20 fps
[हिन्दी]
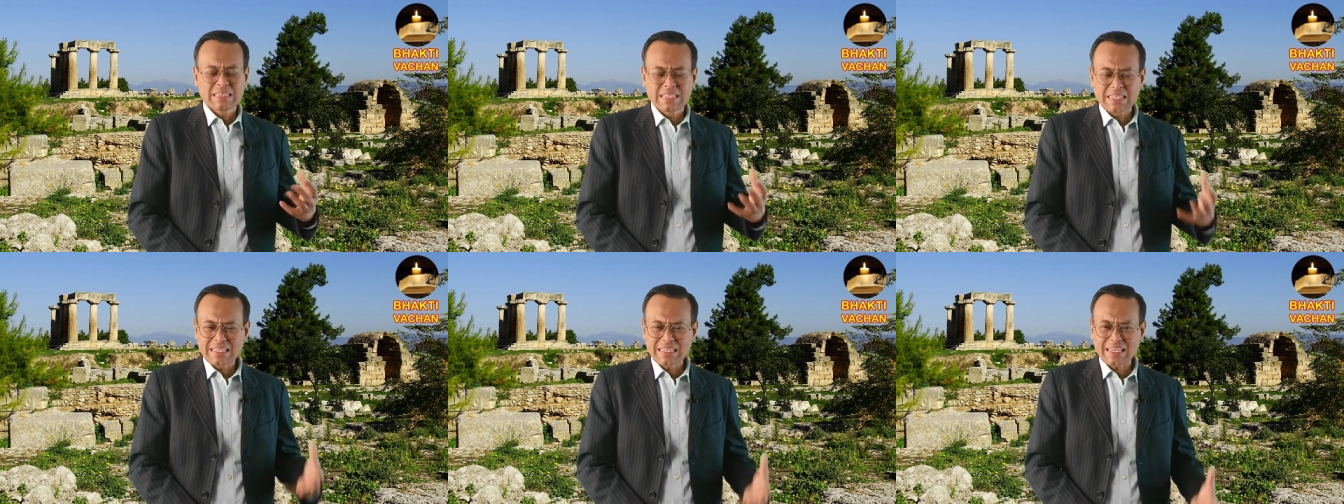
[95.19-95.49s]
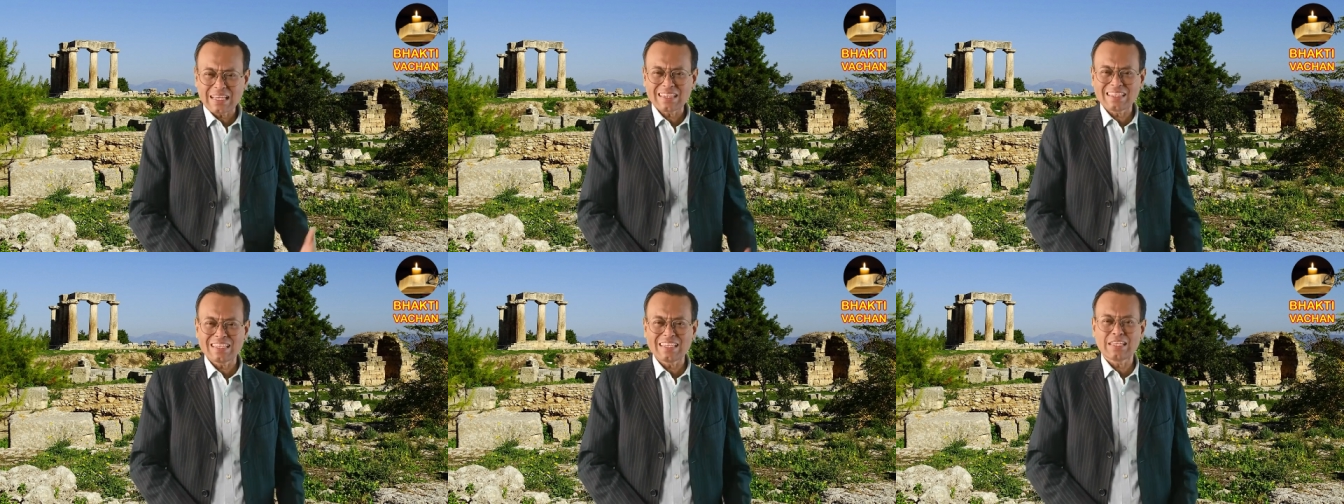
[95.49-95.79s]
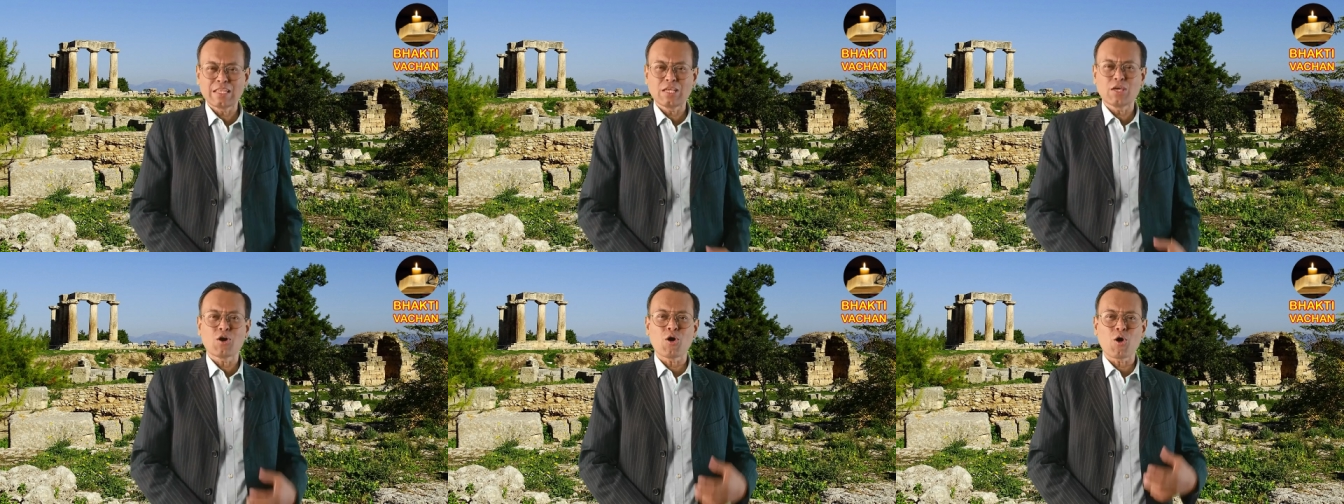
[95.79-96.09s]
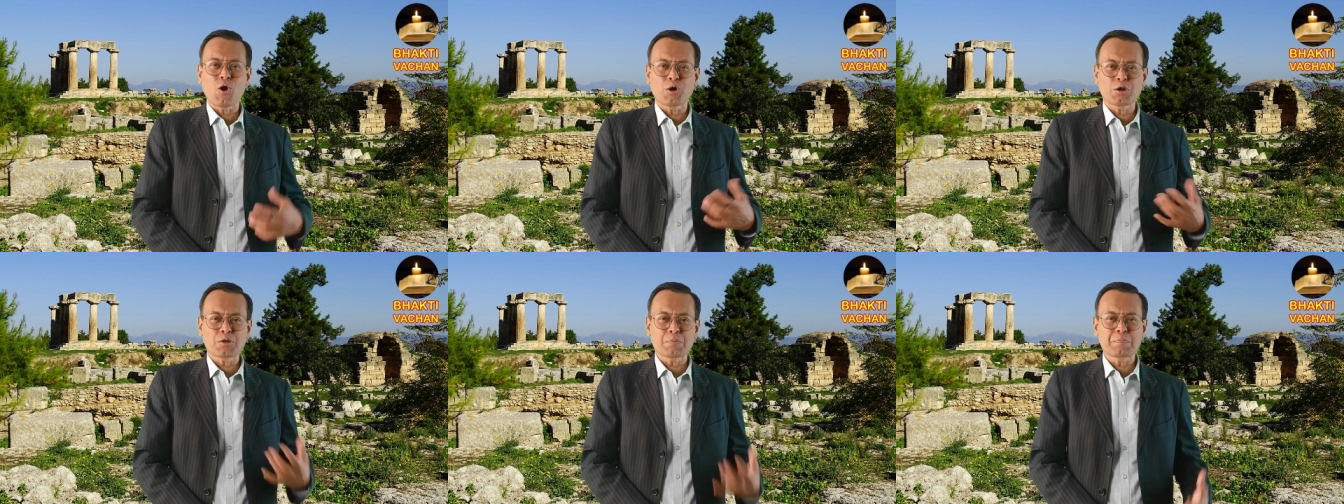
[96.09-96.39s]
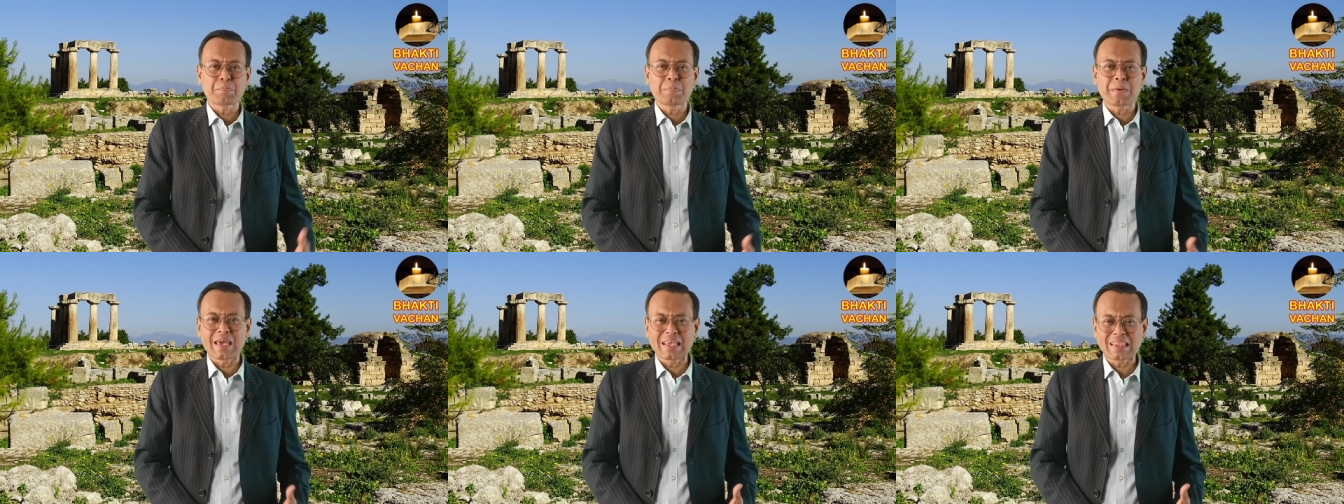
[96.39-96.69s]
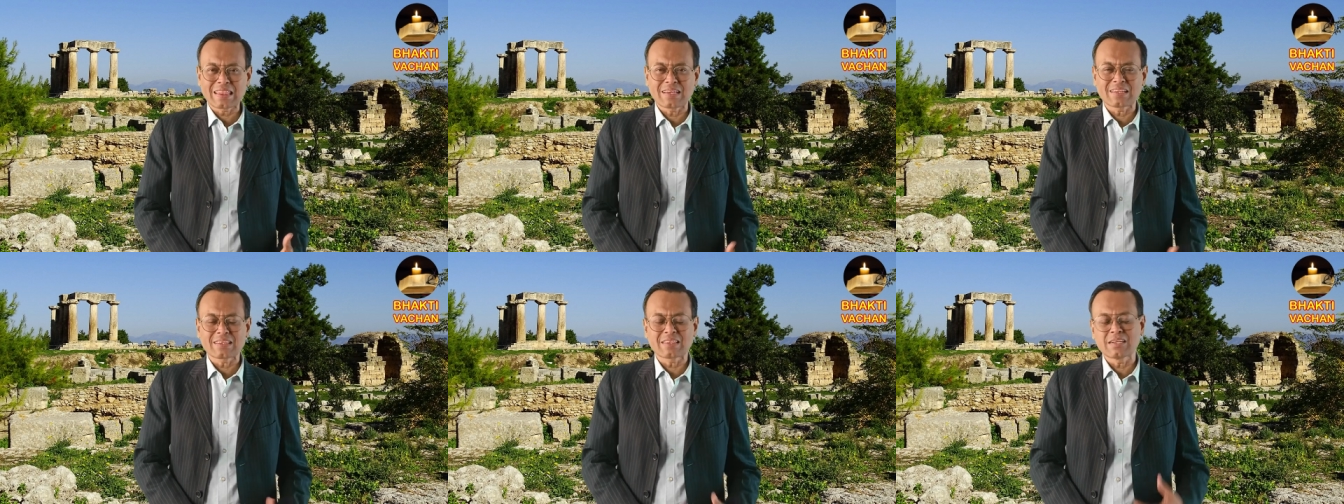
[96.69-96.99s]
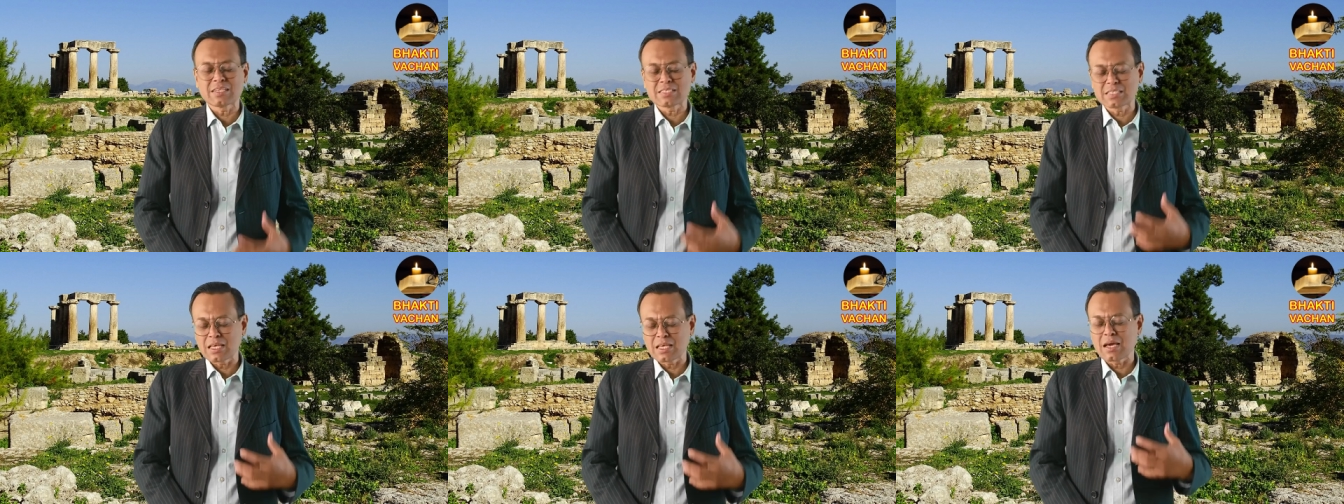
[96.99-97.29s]
धीरे धीरे और बेहतर
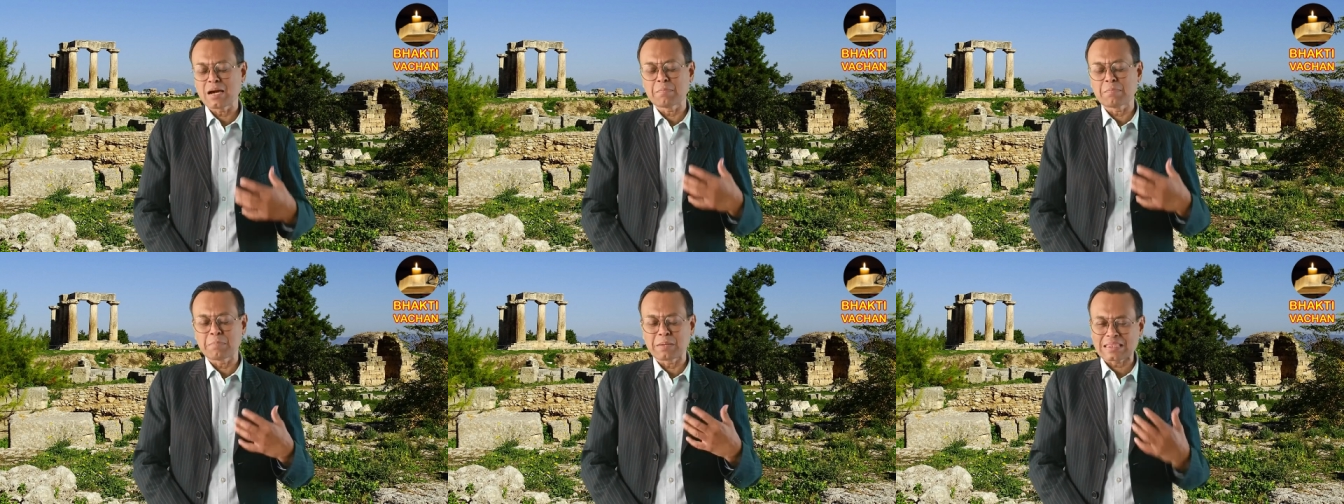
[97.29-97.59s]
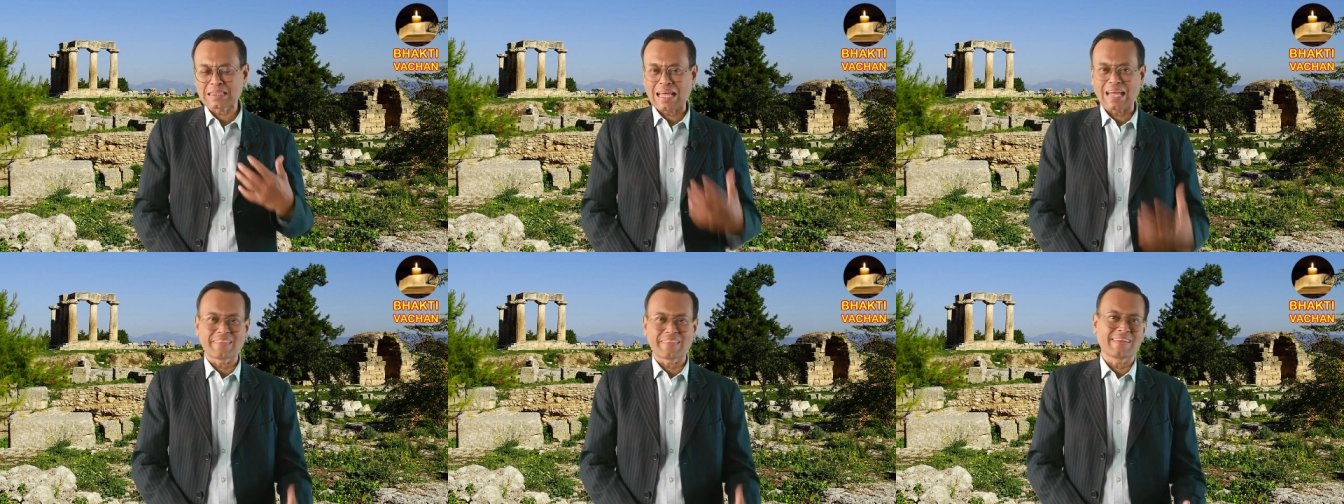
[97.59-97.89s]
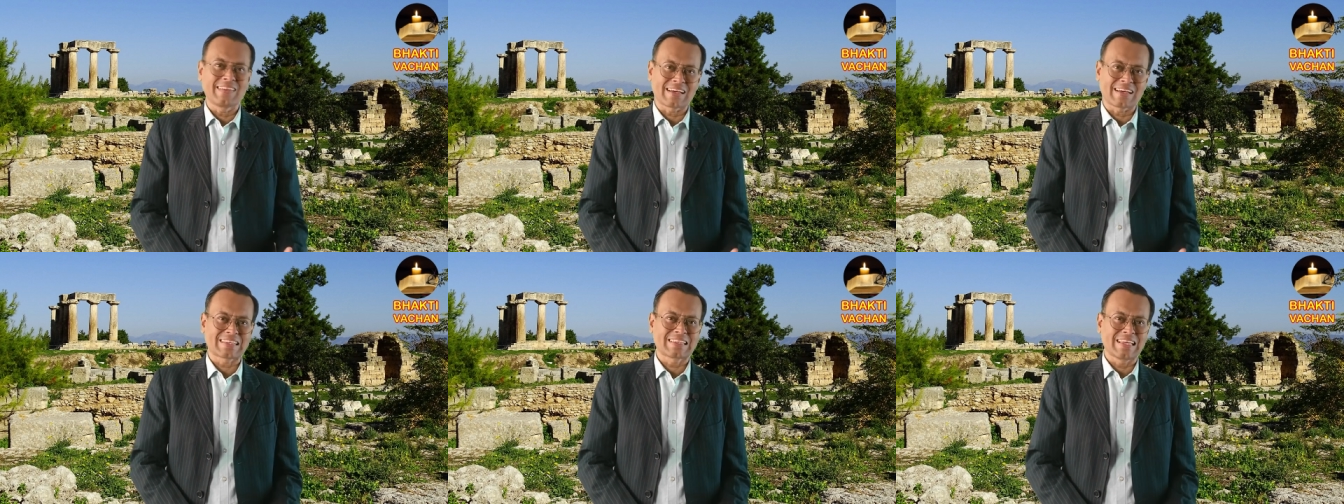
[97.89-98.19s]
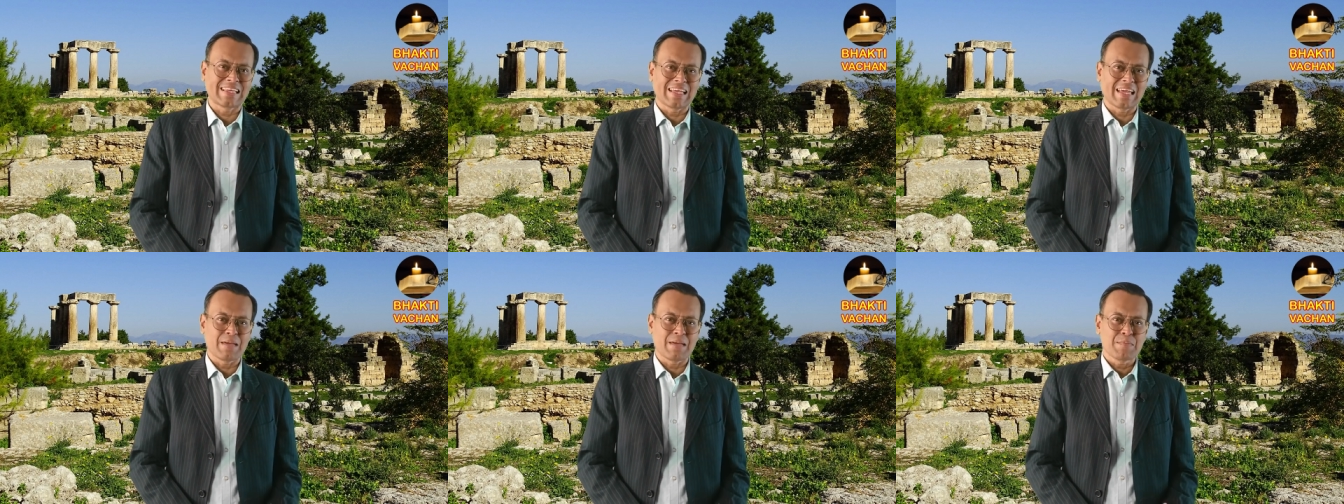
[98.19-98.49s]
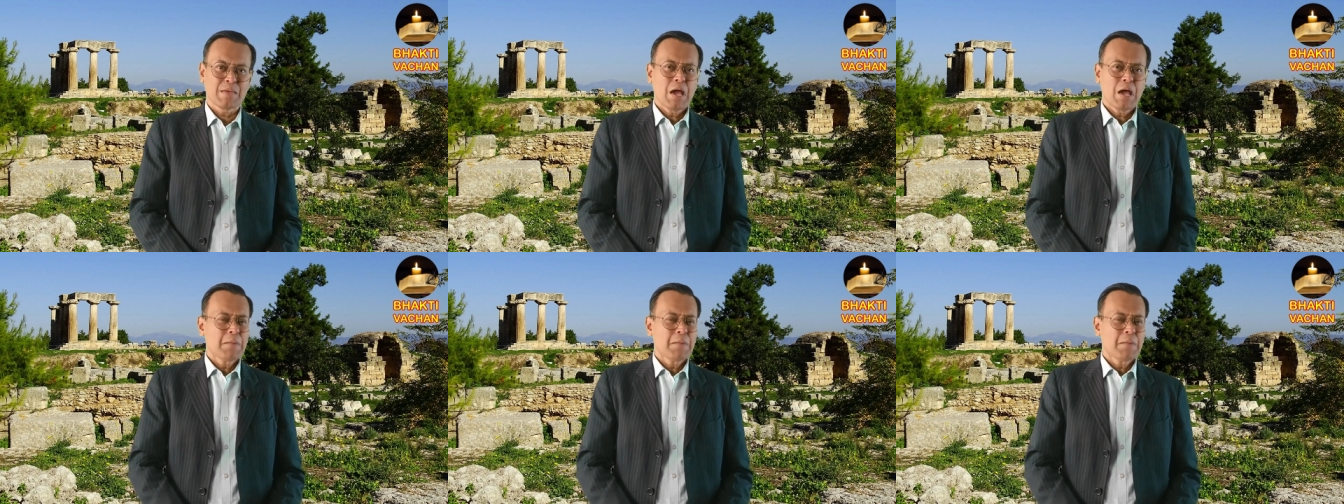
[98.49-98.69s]
तरह से हम बताने लगते हैं